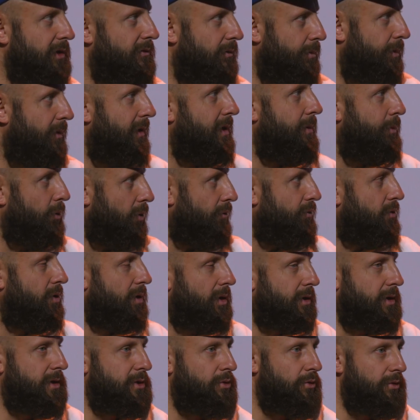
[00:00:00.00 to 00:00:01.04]
выпивать, и потом все
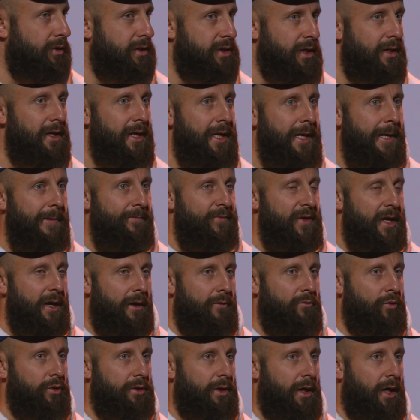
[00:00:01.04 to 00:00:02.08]
это расходится.
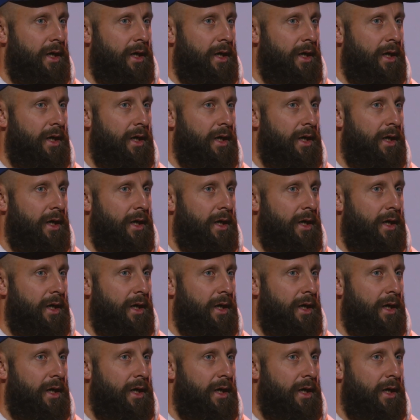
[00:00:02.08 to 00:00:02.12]
Вот.